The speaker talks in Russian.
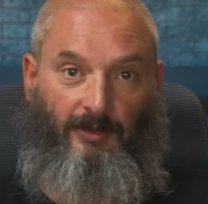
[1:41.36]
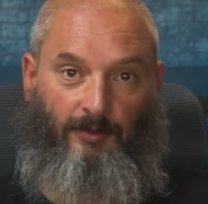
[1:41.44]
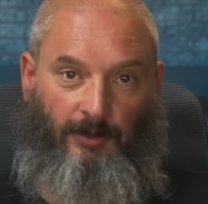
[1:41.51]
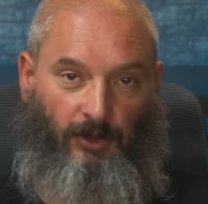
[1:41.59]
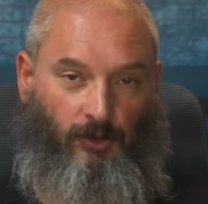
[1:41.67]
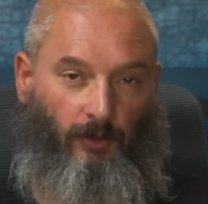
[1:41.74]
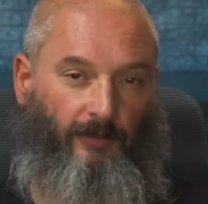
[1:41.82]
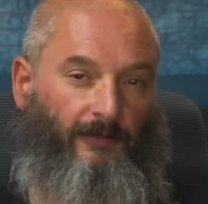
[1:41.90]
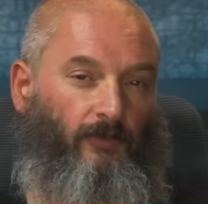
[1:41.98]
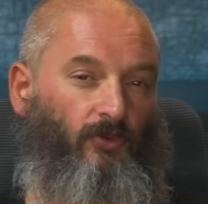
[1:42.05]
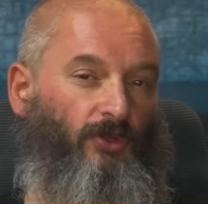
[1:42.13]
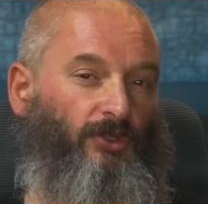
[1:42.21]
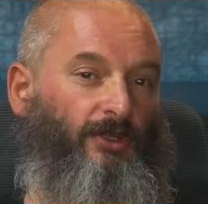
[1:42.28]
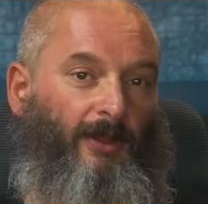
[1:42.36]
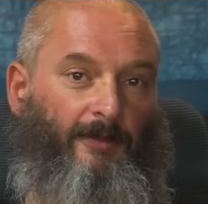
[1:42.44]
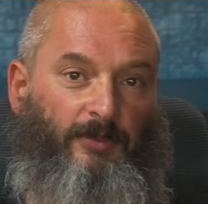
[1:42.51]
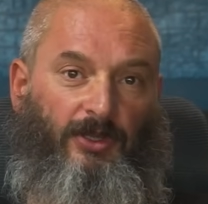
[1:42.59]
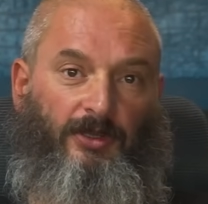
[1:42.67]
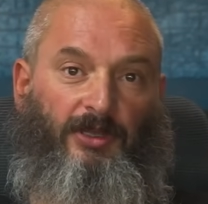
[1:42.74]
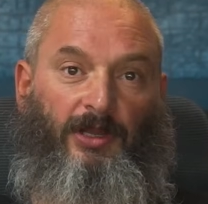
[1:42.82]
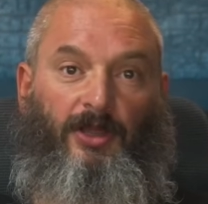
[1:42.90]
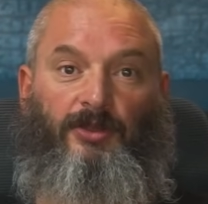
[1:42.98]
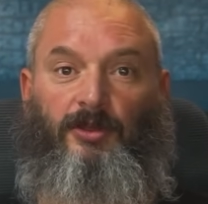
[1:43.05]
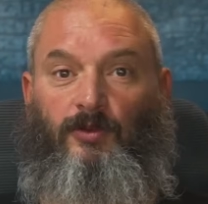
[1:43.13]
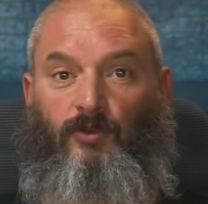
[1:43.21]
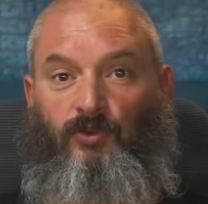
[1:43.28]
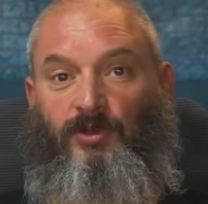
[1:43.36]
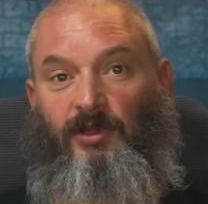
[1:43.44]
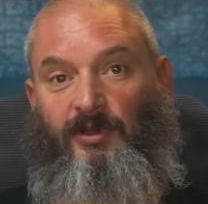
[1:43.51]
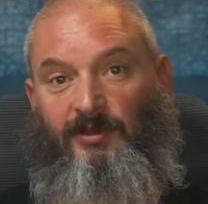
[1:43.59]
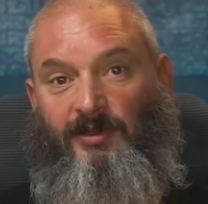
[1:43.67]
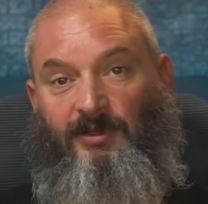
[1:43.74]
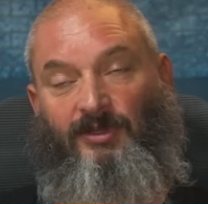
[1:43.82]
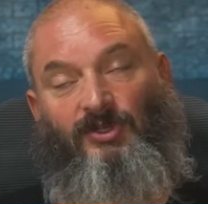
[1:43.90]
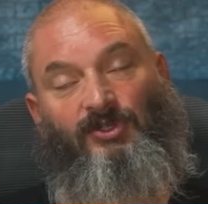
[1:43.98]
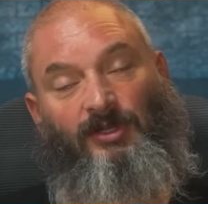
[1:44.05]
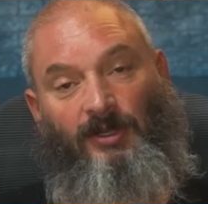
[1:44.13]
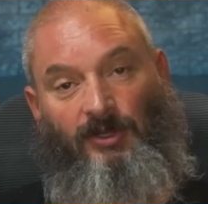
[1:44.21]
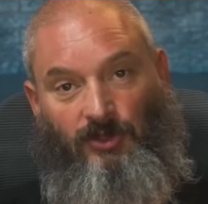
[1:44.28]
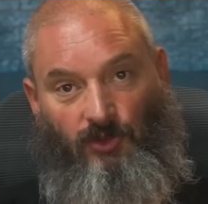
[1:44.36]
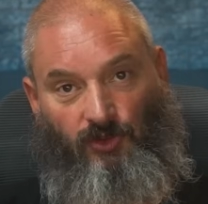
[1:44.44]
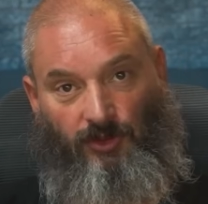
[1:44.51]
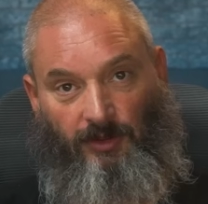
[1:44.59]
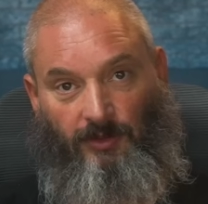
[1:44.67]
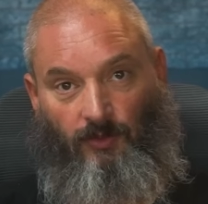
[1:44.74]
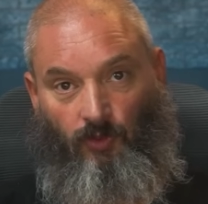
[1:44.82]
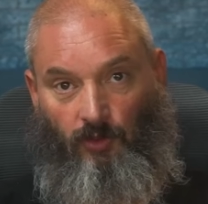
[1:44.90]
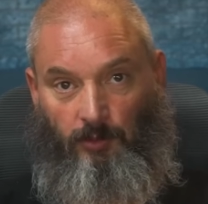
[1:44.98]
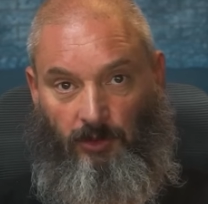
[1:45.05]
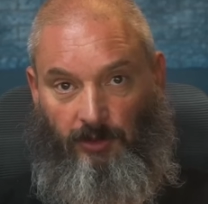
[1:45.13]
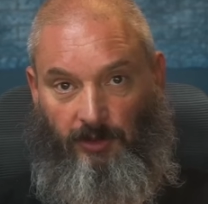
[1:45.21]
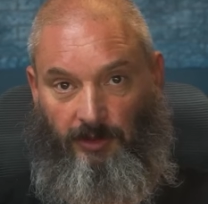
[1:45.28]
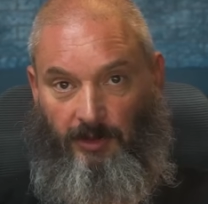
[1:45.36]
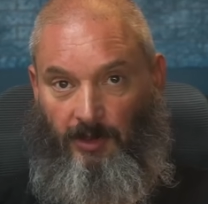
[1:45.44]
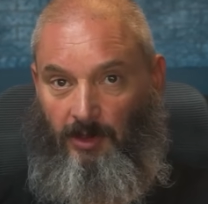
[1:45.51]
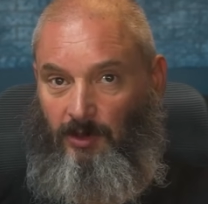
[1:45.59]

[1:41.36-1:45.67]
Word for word: при слове фунготерапия реагируют на это с ироничной ухмылкой.